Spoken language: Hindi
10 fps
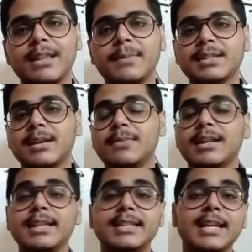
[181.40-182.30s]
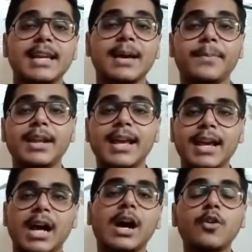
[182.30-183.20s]
के बाद आपके सामने नीचे अपने
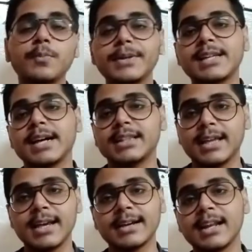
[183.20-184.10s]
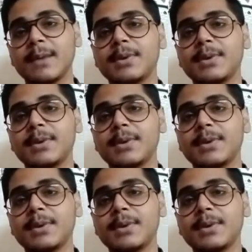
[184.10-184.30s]
अकाउंट पे जाते हैं अगर